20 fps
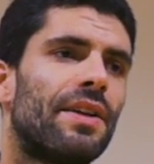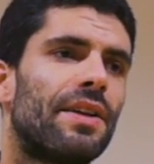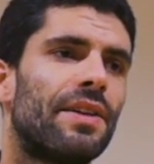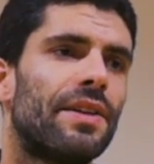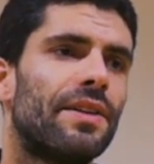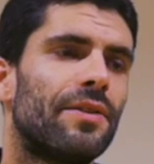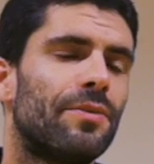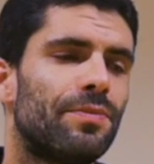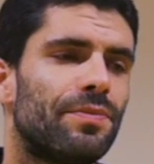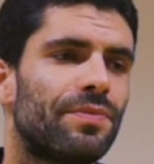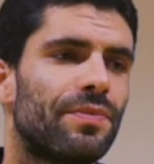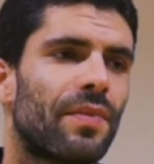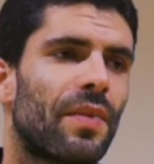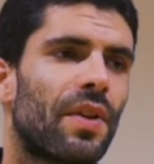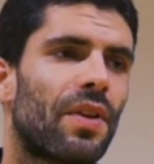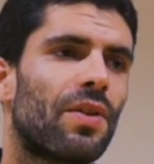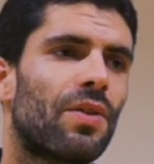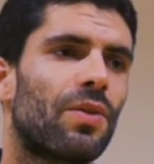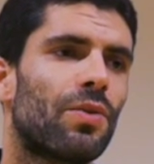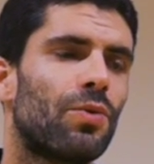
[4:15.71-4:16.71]

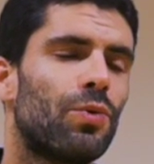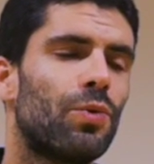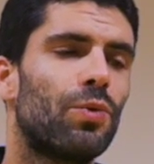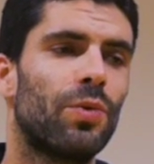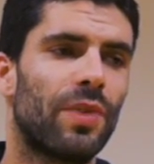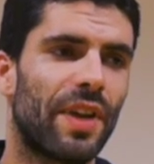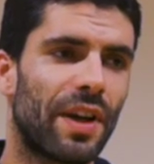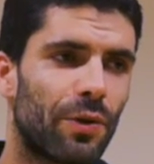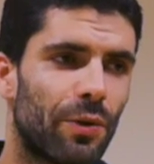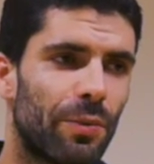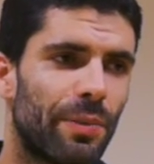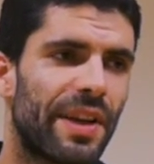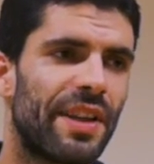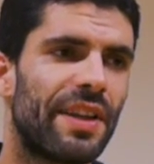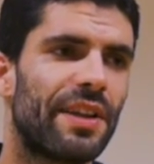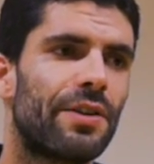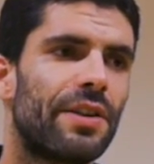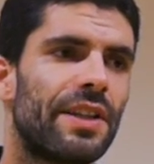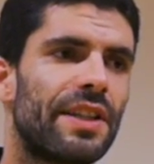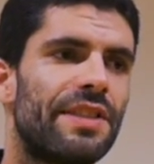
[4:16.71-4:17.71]
nous, on accompagne
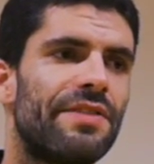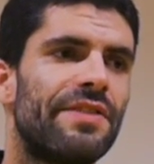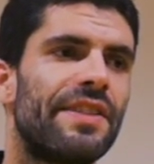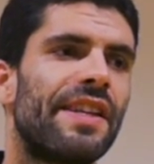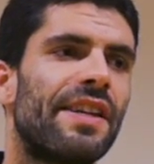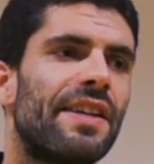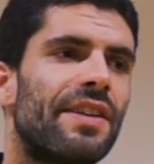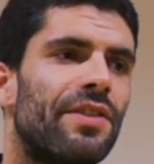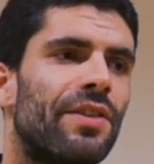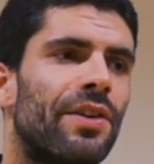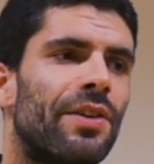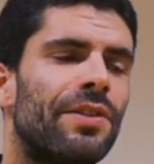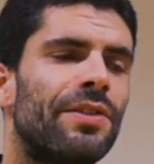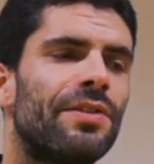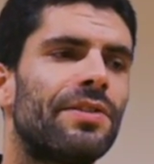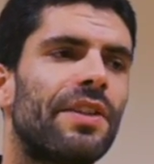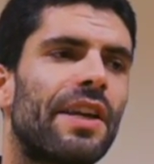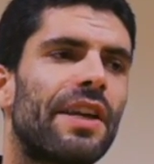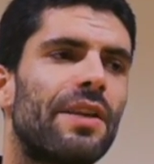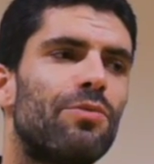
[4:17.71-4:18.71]
les collectivités
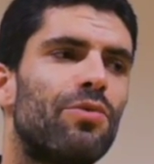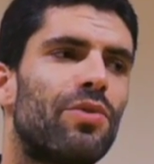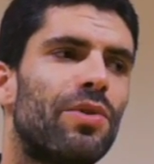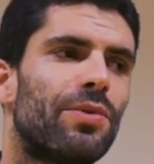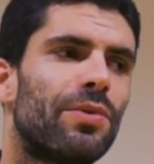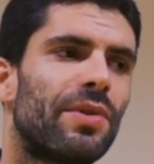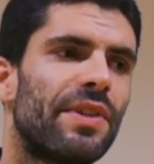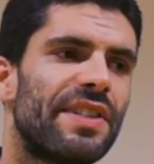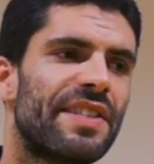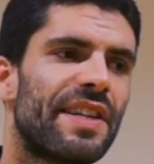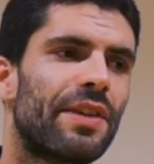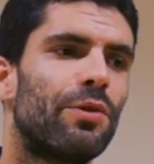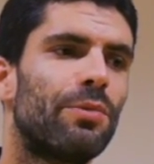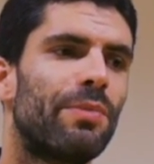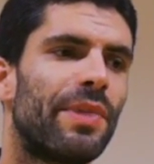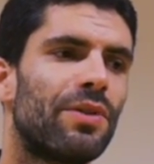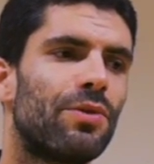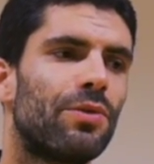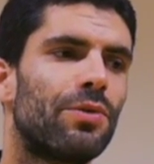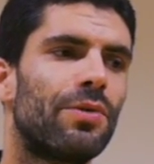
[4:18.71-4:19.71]
là-dedans et puis on les
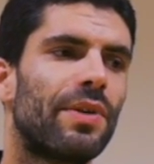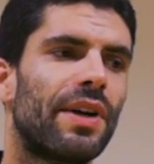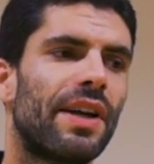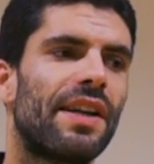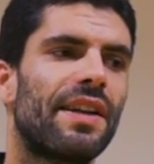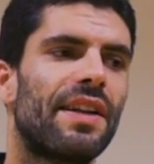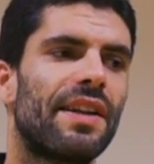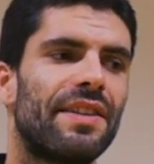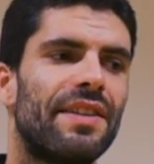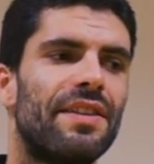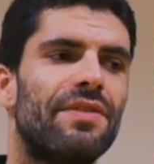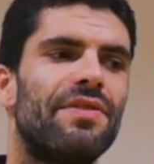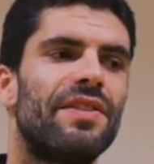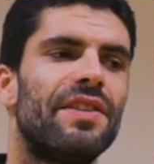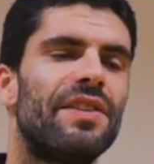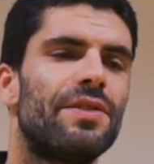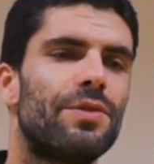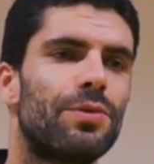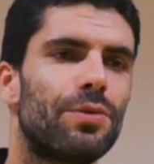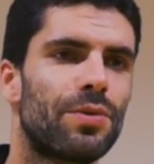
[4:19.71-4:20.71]
accompagne du coup à la
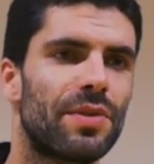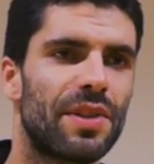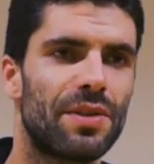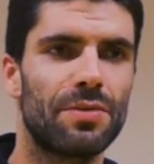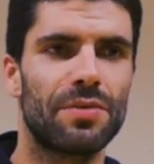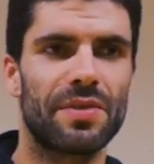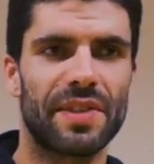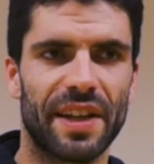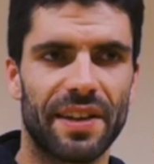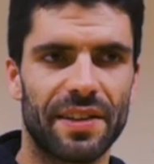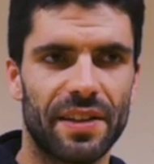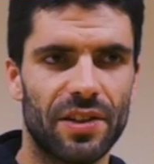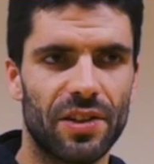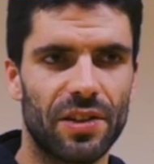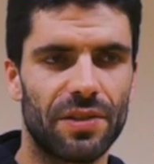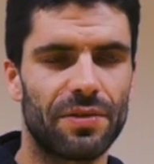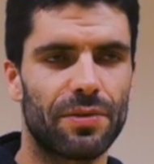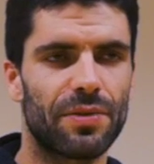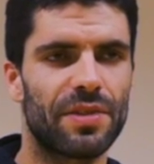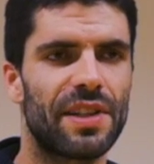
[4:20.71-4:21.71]
définition aussi d'une
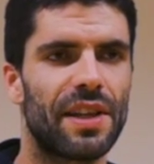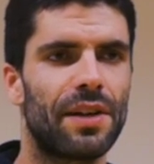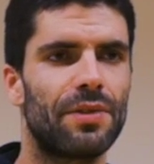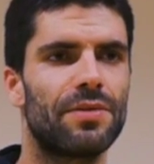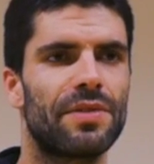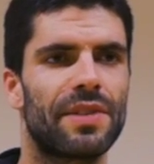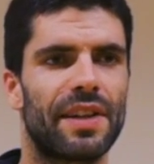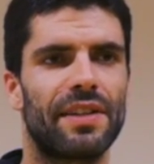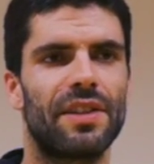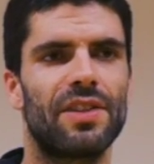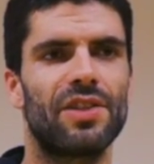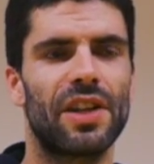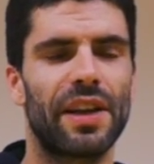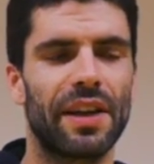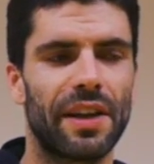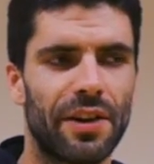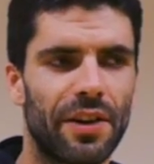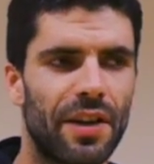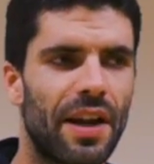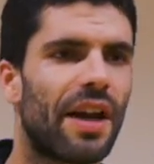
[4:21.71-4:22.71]
stratégie foncière, d'une stratégie
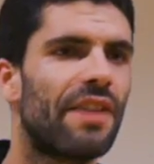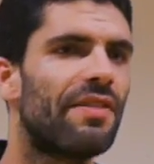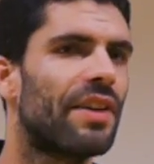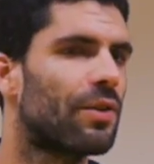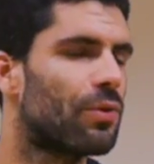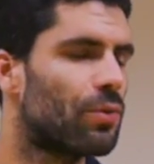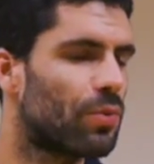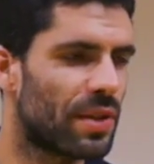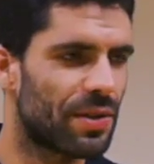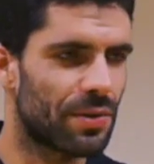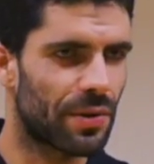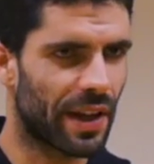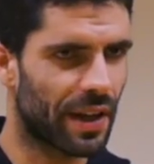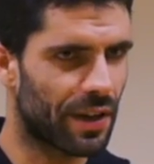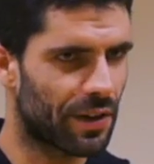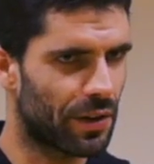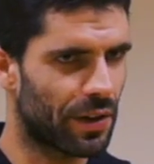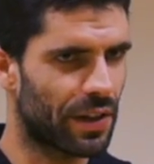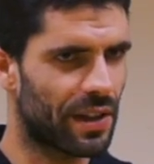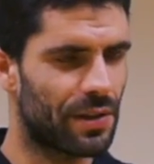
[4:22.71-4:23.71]
agricole avec tous les autres
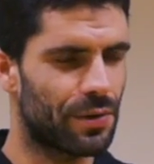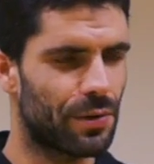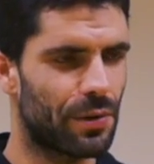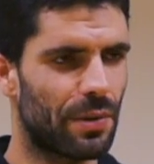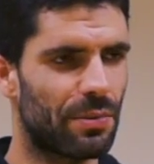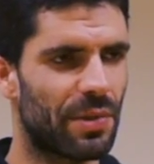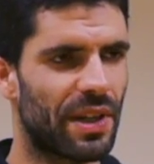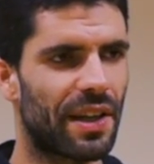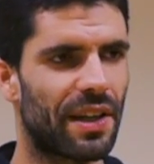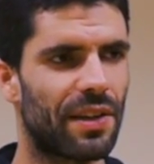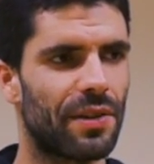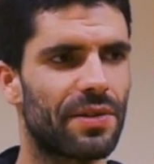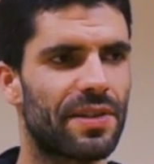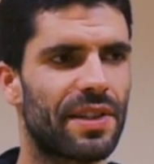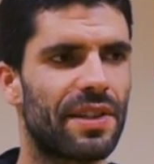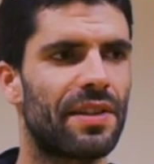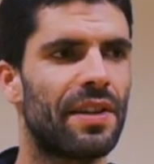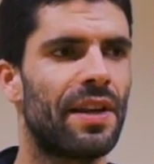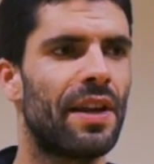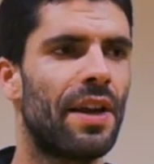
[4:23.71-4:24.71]
acteurs qui sont impliqués dans
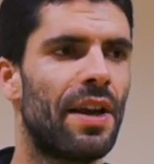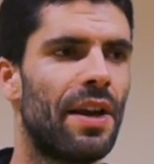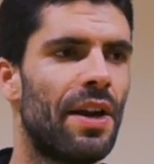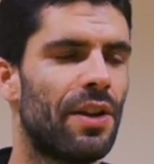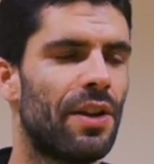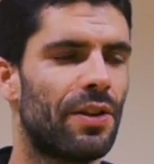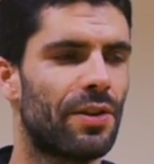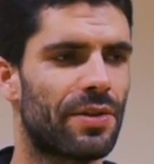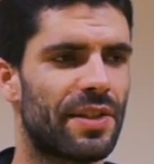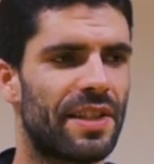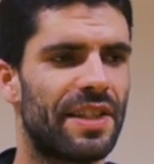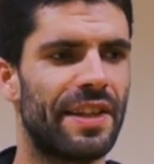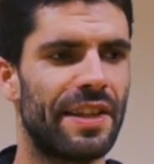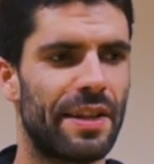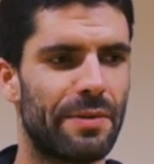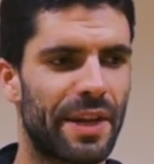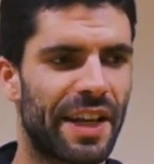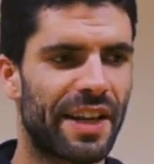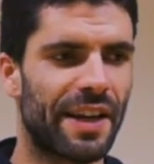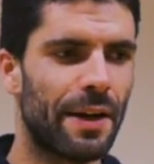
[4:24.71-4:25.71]
cette dans ces
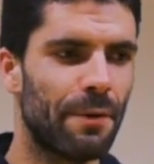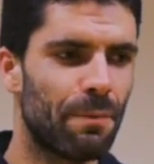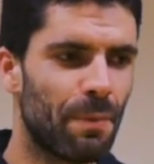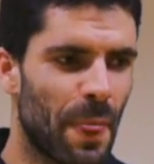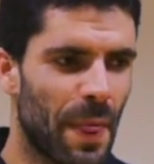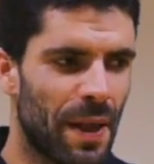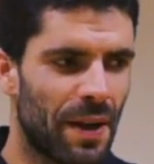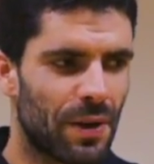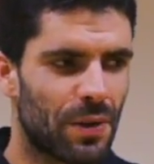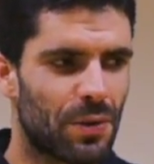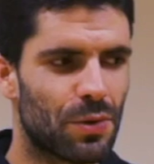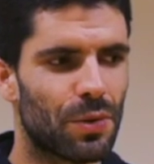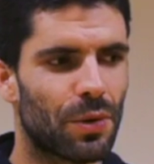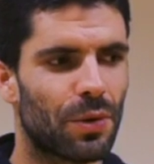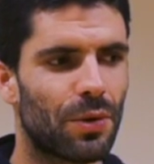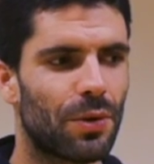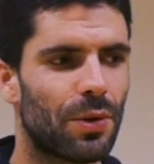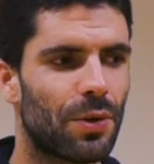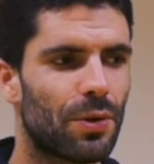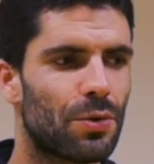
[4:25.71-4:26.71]
dynamiques-là
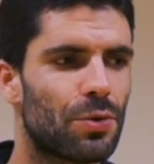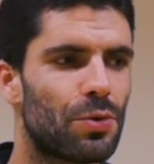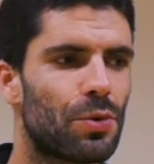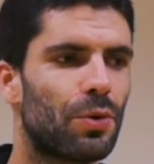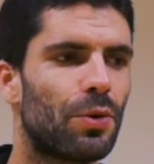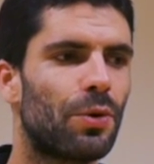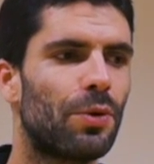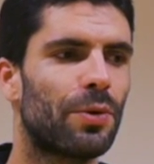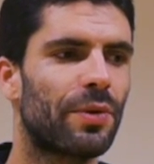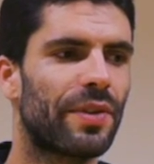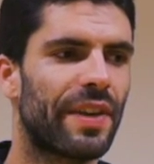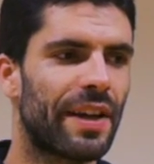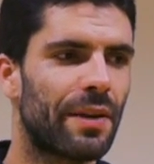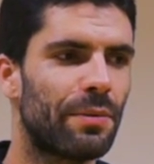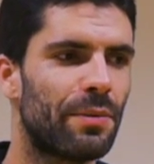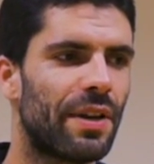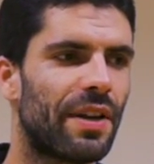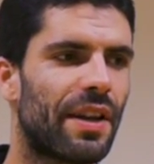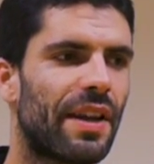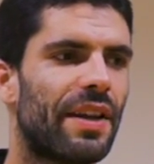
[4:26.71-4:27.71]
sur le sur le long
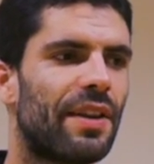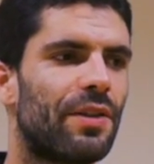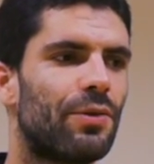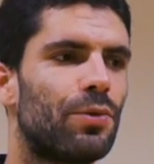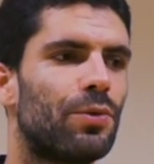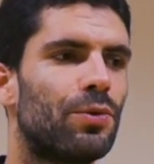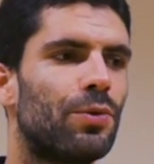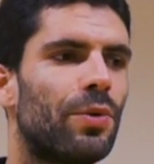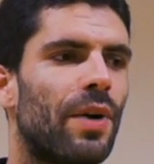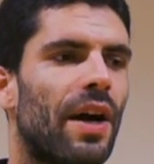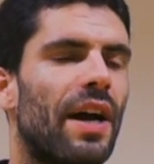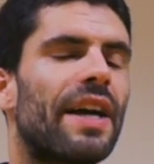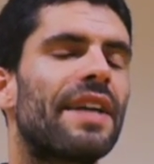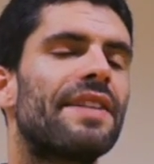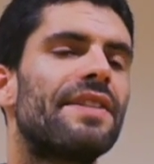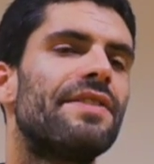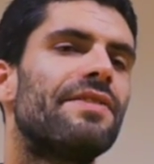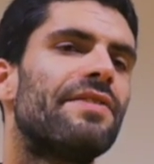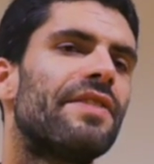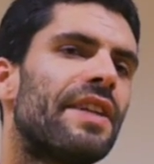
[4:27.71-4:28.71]
terme et du coup à
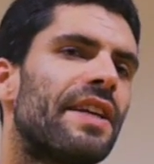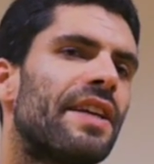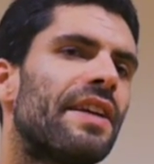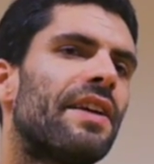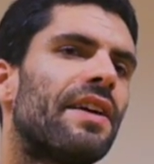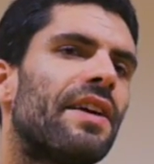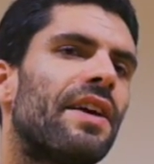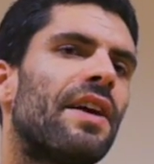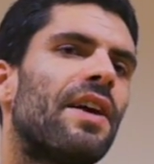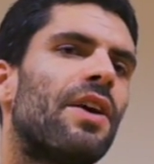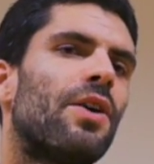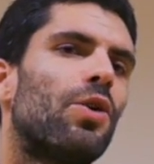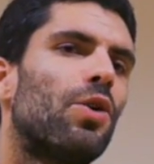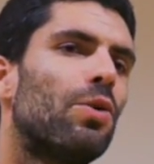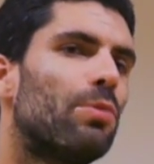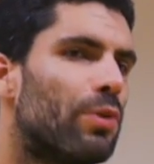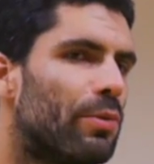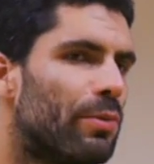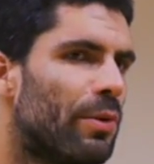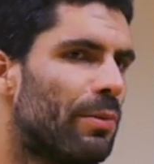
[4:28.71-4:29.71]
activer
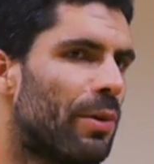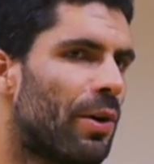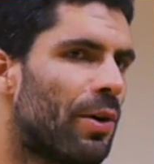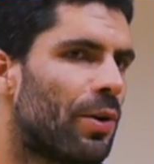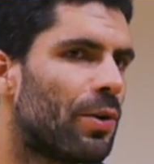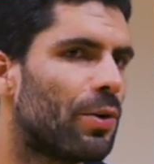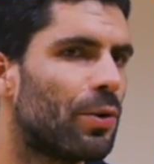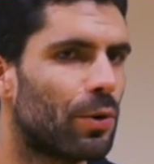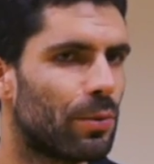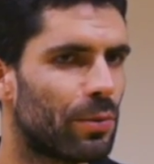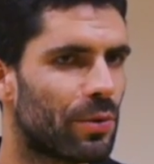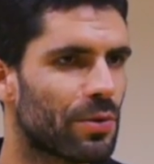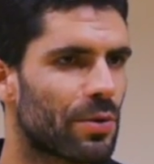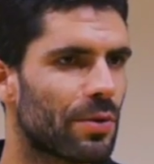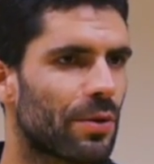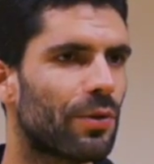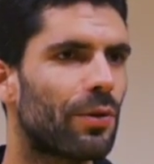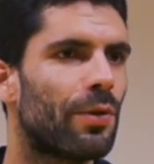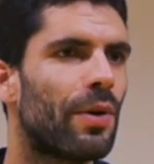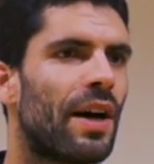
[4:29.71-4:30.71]
au bon moment, aux
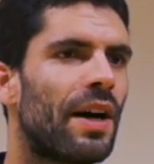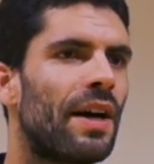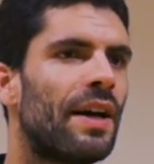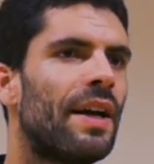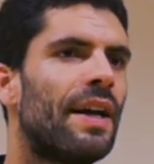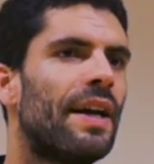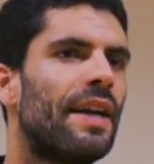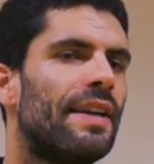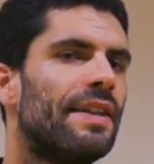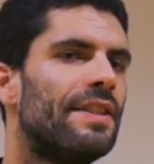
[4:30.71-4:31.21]
bons endroits,